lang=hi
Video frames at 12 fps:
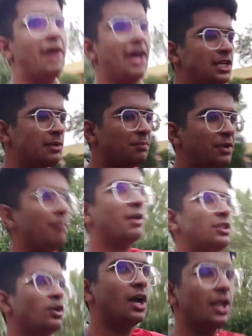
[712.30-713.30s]
बारिश अपने आप
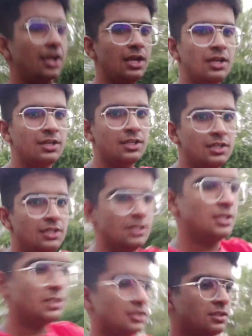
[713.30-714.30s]
बंद हो जा रही
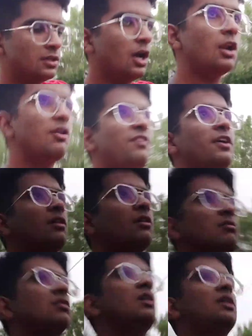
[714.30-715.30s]
है अरे फिर
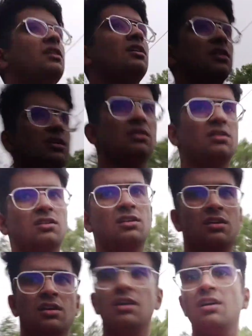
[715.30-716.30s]
अरे
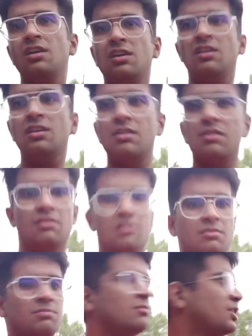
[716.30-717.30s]
रहे फिर शुरू हो
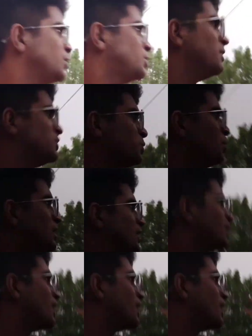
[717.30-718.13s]
जाती किस्मत सुन ली दिख